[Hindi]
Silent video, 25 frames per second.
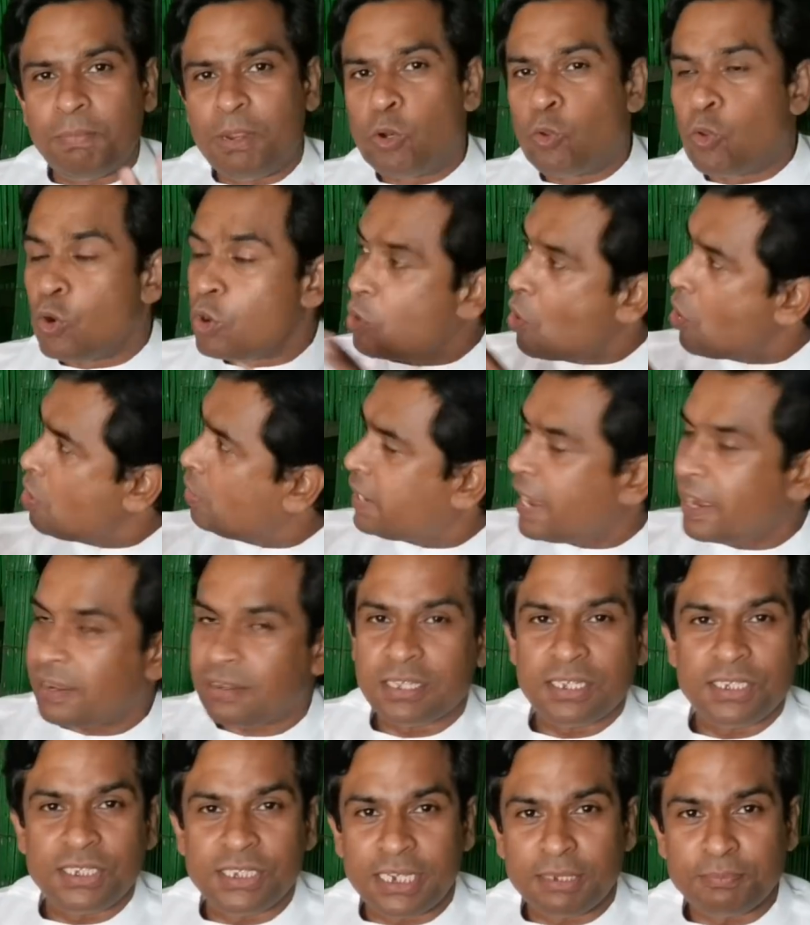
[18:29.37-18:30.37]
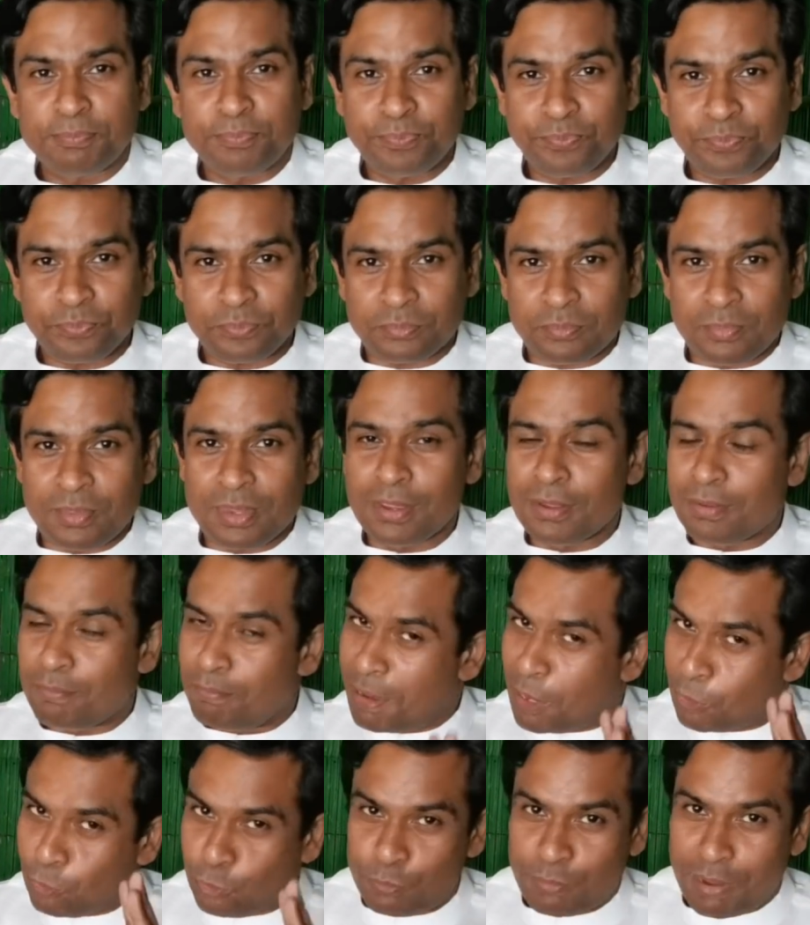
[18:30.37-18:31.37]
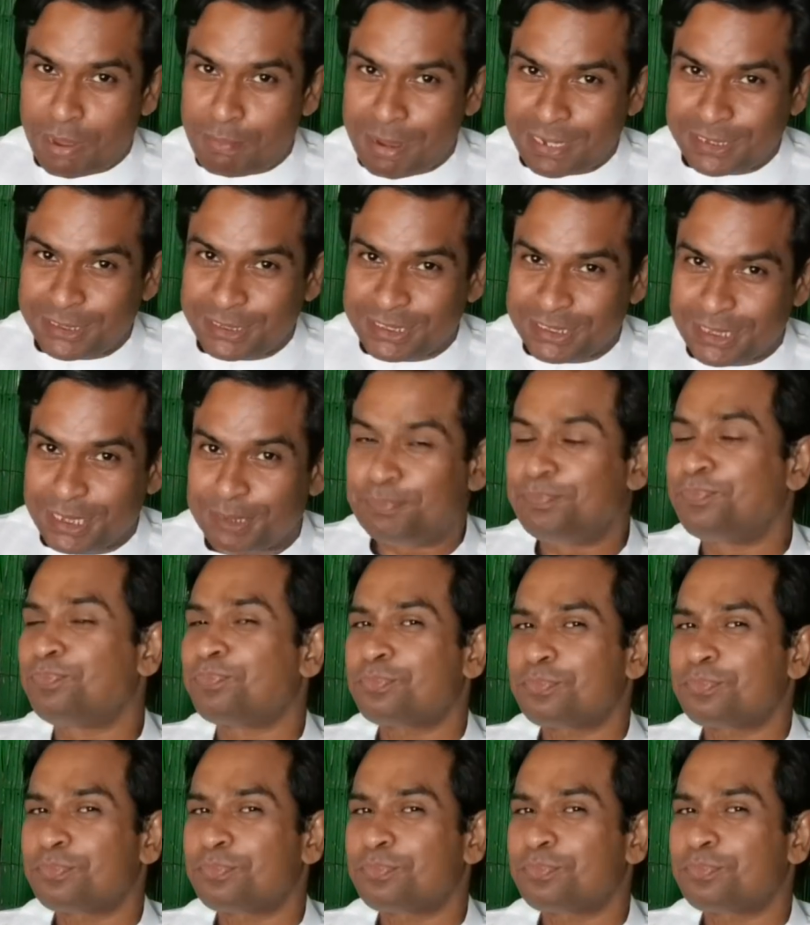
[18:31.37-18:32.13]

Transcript: बिल्कुल कॉन्टैक्ट कीजिए बारूद बाबा जी से